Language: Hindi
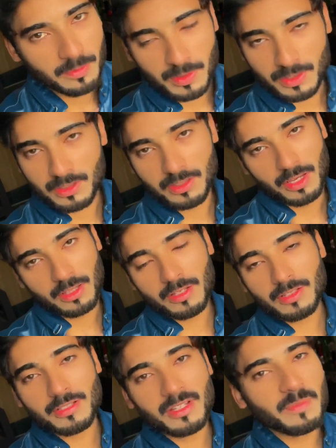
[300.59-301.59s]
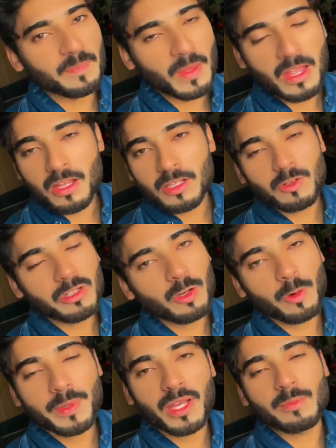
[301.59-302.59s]
बस यही था सेटअप सो आई
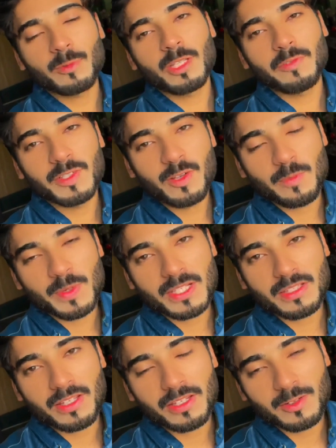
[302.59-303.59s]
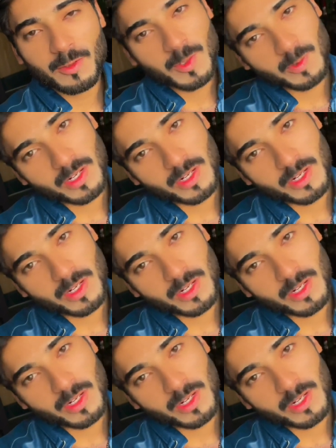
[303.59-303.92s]
होप कि आपको ये वीडियो पसंद आई होगी